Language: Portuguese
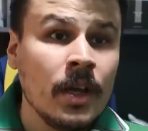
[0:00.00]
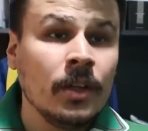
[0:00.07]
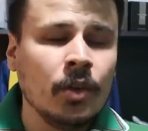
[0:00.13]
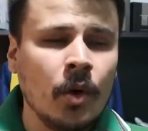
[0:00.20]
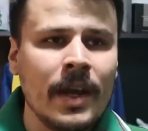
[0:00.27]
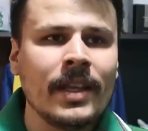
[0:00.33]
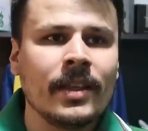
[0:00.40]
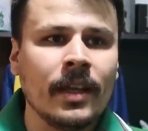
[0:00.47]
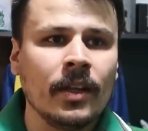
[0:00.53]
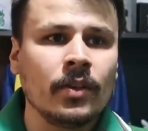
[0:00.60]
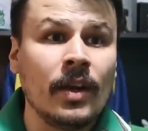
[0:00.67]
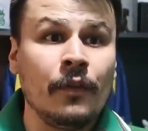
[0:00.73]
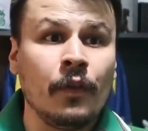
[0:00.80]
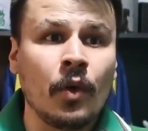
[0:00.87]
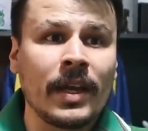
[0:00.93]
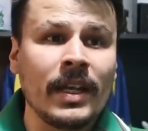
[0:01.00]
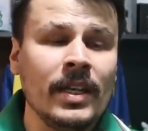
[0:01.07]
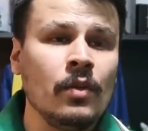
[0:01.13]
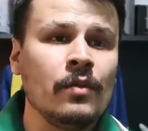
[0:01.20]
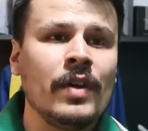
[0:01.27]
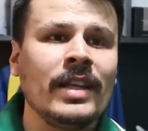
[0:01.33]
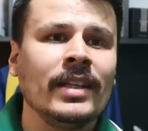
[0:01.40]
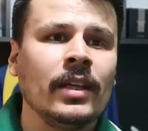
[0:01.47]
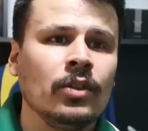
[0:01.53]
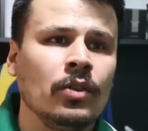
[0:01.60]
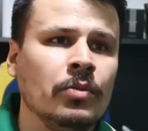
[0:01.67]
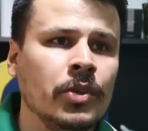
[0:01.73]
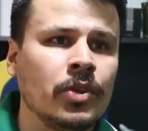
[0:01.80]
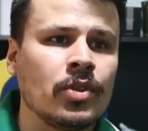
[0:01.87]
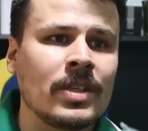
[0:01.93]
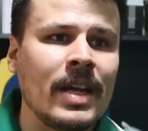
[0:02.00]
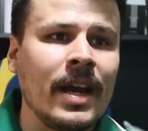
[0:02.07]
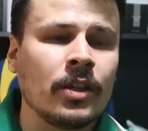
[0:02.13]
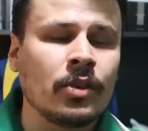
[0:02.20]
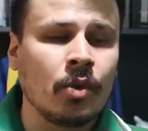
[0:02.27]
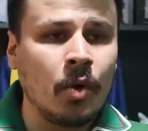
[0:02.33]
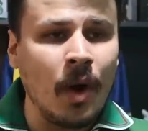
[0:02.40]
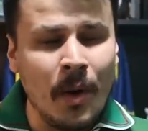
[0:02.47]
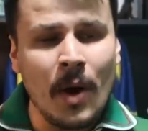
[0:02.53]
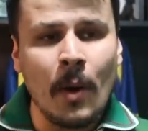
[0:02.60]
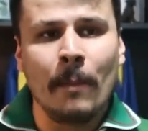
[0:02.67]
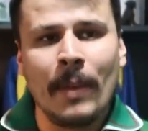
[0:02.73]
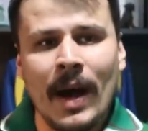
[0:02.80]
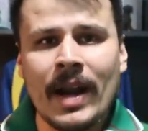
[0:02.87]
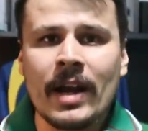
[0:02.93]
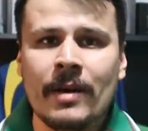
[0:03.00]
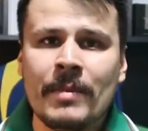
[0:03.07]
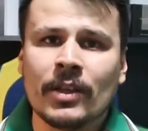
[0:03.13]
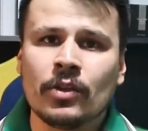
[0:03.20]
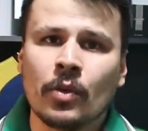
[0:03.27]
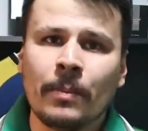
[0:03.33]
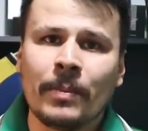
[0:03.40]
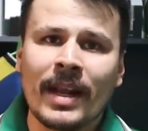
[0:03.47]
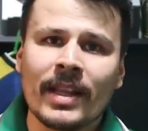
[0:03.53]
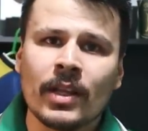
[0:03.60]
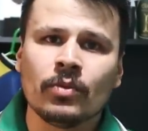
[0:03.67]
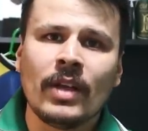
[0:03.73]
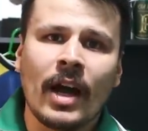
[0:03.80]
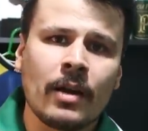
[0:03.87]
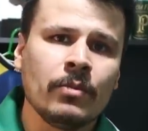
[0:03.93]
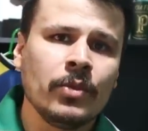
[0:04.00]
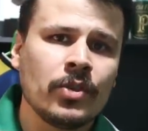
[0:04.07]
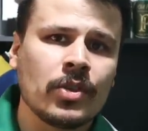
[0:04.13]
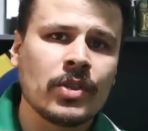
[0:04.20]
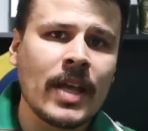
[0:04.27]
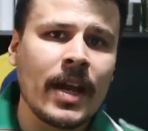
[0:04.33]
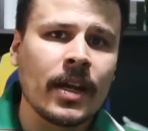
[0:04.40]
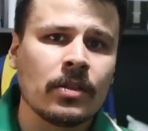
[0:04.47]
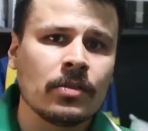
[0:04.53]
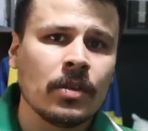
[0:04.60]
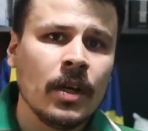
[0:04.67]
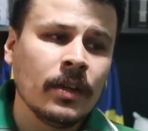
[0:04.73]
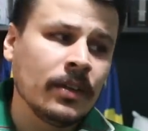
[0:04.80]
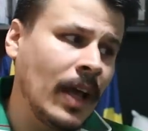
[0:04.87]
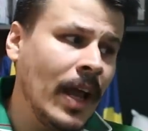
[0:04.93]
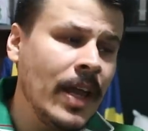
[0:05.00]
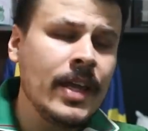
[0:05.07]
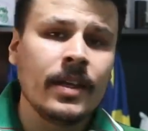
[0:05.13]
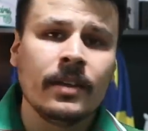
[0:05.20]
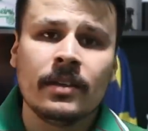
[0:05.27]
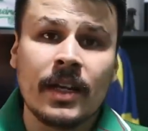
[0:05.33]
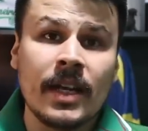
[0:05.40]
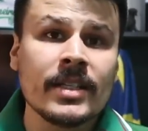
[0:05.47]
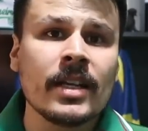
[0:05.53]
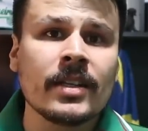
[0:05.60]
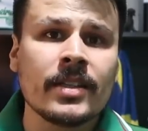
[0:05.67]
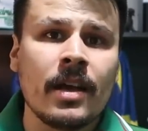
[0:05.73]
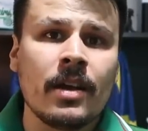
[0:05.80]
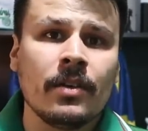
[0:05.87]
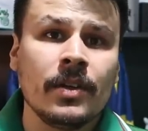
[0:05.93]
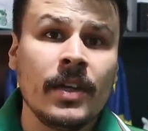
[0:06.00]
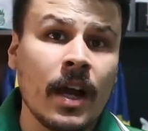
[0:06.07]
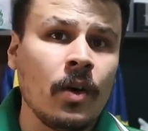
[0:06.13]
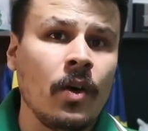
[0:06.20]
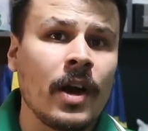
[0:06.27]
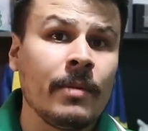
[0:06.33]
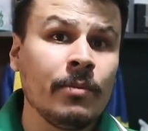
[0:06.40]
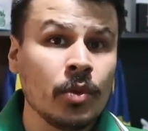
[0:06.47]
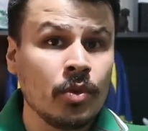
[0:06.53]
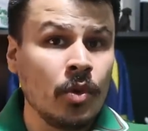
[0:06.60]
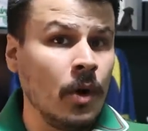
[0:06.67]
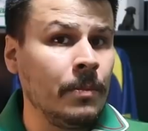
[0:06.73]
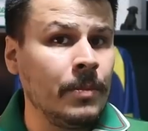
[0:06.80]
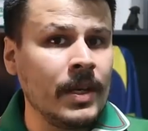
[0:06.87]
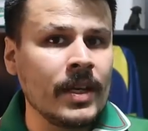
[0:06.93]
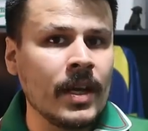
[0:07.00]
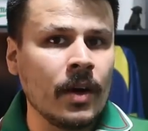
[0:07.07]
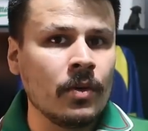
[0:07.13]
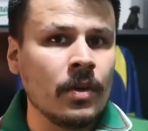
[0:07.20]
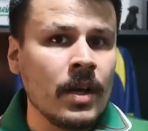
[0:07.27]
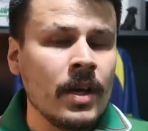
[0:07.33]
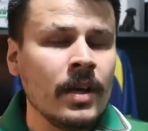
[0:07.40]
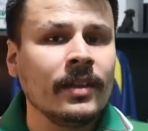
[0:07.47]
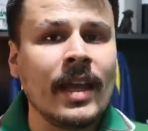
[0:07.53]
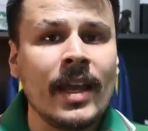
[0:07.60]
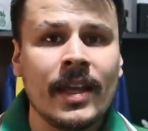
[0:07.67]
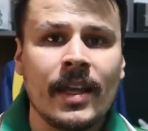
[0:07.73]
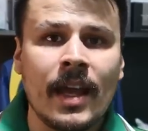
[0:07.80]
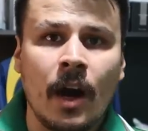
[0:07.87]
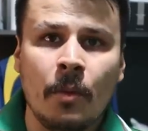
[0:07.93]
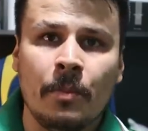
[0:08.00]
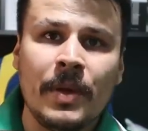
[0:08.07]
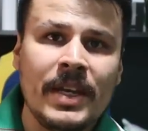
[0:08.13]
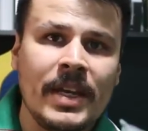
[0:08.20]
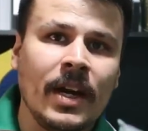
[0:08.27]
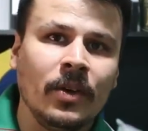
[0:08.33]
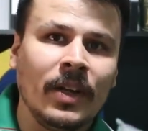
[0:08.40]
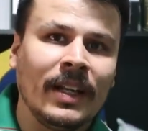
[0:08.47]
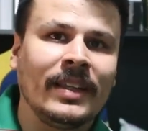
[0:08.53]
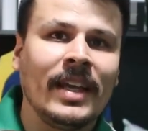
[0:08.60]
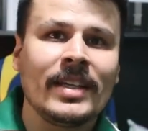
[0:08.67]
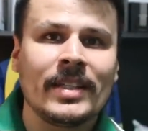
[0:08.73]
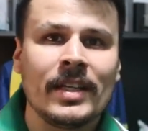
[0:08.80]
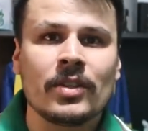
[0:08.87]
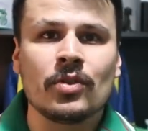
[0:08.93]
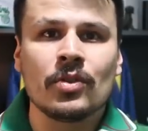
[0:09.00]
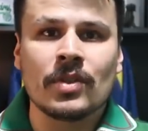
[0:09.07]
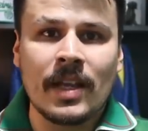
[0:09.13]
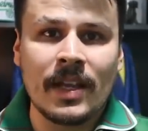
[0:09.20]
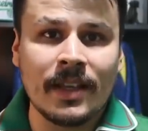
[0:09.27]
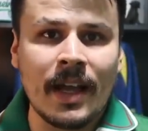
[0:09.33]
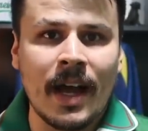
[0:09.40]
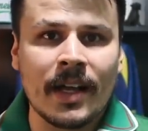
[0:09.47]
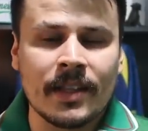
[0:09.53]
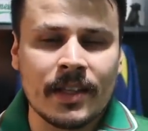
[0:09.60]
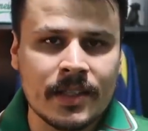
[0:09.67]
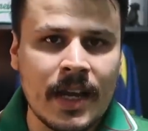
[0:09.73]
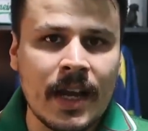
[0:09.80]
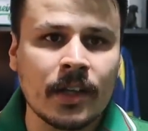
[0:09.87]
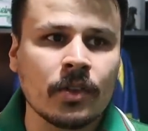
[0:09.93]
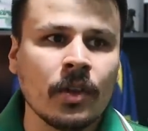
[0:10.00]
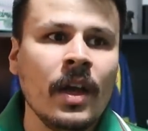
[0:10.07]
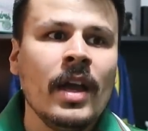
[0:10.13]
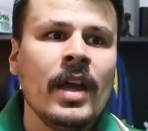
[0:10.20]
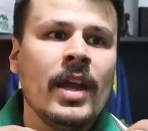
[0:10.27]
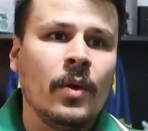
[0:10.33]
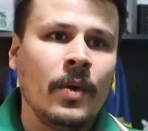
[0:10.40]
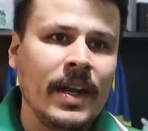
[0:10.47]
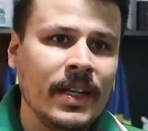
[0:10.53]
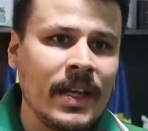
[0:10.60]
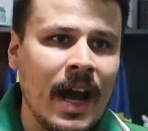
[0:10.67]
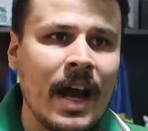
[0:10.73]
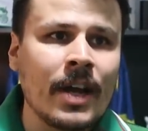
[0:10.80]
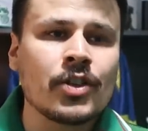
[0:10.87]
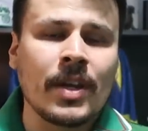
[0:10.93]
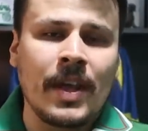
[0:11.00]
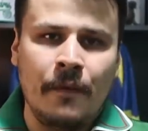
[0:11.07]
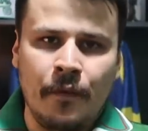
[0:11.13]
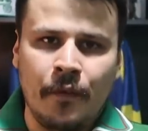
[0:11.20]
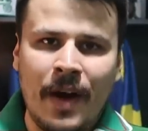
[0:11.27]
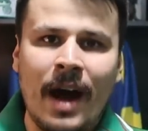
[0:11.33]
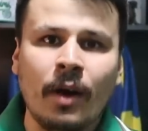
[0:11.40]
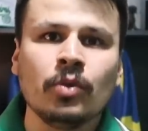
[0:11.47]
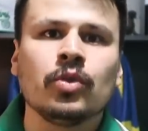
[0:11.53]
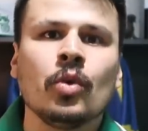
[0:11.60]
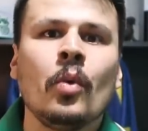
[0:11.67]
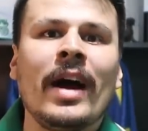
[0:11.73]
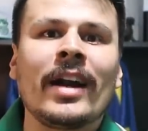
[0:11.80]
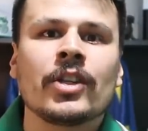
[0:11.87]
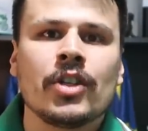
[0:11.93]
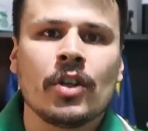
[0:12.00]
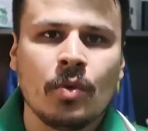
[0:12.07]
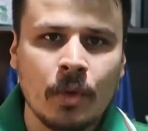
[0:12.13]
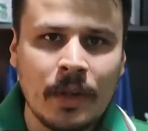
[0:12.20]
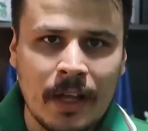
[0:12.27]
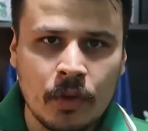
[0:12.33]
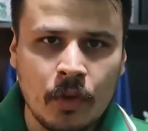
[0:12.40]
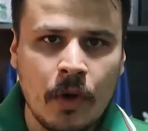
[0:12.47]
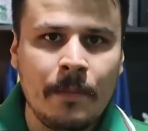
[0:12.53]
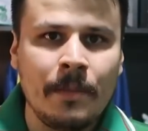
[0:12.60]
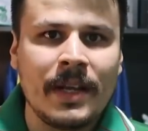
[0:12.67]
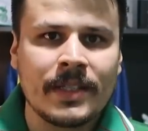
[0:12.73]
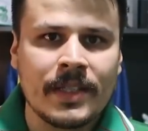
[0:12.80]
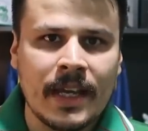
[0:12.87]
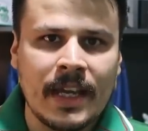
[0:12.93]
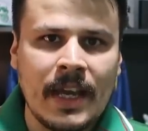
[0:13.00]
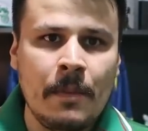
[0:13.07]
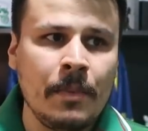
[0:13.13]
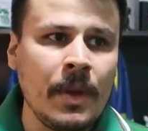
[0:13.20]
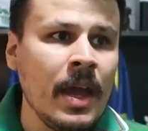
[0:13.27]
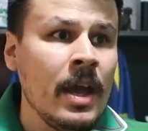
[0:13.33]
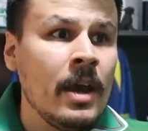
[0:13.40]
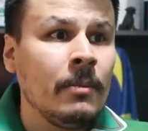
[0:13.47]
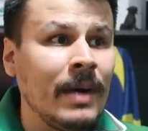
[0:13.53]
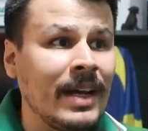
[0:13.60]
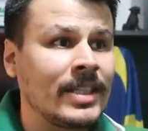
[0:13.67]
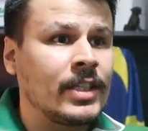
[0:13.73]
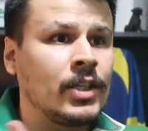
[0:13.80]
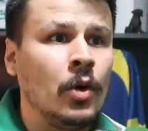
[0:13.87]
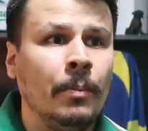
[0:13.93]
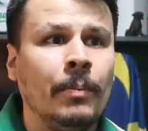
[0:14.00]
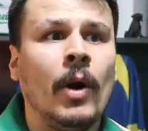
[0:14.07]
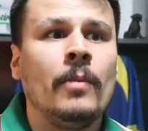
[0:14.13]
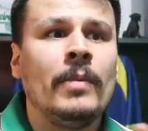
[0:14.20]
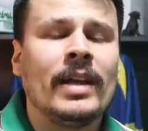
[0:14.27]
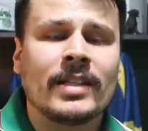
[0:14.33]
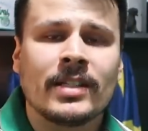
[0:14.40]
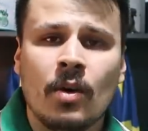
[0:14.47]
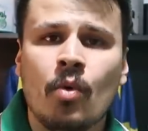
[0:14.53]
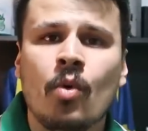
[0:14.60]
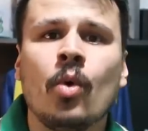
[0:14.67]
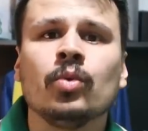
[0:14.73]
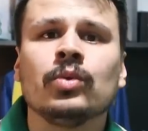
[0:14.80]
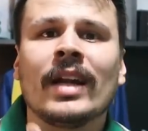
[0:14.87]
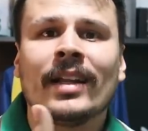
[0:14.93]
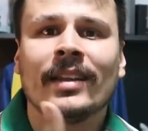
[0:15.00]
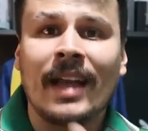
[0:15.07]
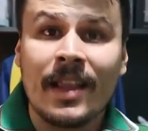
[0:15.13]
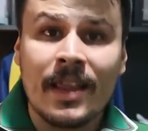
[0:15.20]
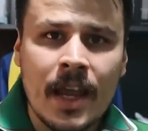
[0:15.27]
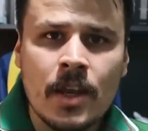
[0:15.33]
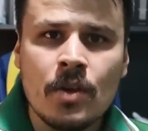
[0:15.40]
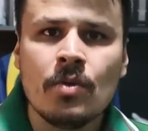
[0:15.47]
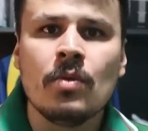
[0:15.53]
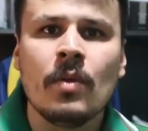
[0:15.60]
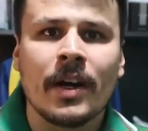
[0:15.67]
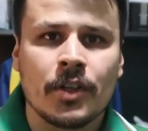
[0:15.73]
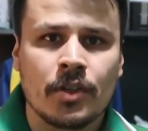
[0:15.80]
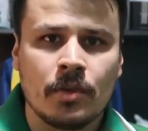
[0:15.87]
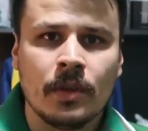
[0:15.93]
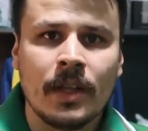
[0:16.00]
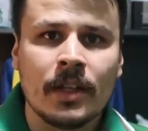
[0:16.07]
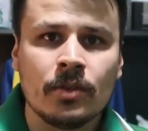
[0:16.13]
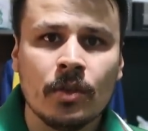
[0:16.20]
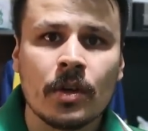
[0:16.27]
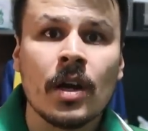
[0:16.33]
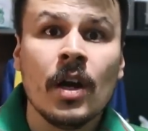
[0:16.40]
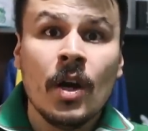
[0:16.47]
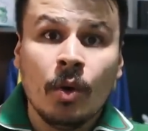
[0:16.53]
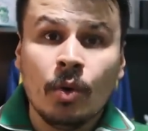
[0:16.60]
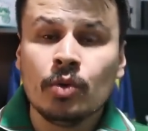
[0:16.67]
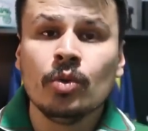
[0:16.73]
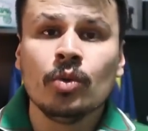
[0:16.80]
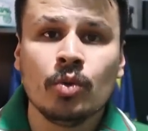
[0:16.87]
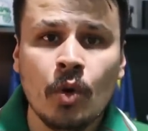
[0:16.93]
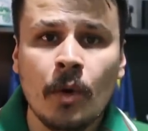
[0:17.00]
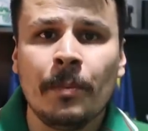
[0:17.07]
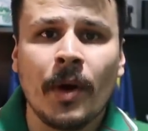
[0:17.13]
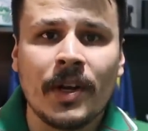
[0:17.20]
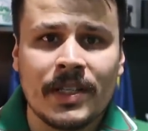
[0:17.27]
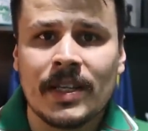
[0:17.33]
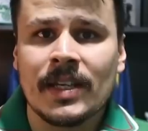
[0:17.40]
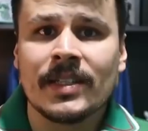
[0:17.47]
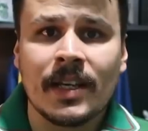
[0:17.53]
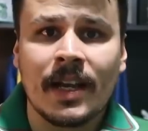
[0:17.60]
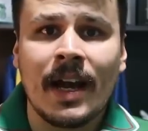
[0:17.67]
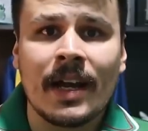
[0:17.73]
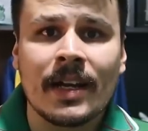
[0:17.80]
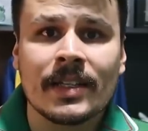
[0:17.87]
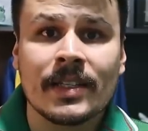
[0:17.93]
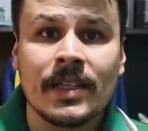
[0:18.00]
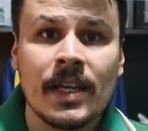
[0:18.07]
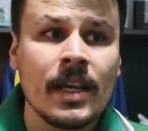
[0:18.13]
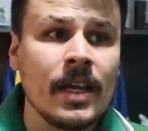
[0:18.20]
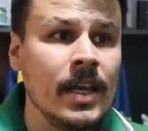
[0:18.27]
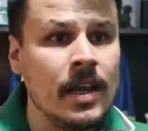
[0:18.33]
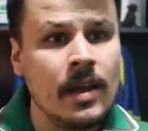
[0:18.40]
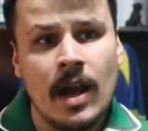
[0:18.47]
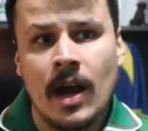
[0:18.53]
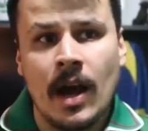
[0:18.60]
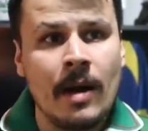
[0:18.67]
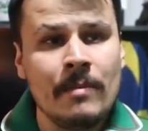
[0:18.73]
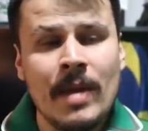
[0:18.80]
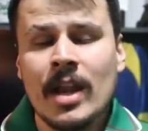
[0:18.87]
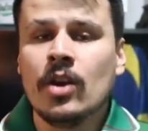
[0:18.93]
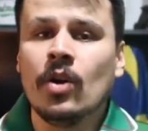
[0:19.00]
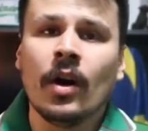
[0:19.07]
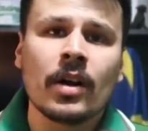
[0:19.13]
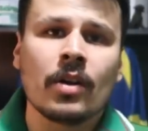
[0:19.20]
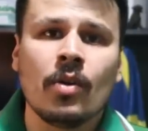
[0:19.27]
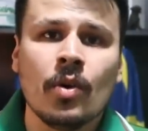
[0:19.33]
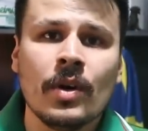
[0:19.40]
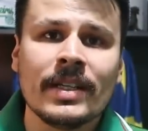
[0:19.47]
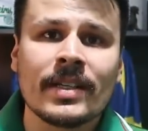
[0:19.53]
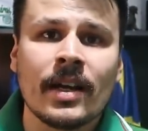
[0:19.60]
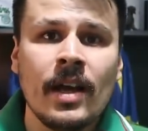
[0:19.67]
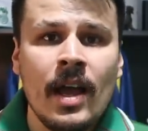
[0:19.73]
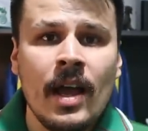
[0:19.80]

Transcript: No entanto, ele falou que não vem dando muito certo. Qual é o parâmetro para não dar muito certo? Tá aí, 3 a 0. E agora, mudou a opinião? tem que, a opinião ela tem que ser sustentada, certo? Eu ainda acho que falta um articulador para essa equipe, mas se o Palmeiras não contratar nenhum articulador, o Dudu pode ser esse cara sim e a melhor coisa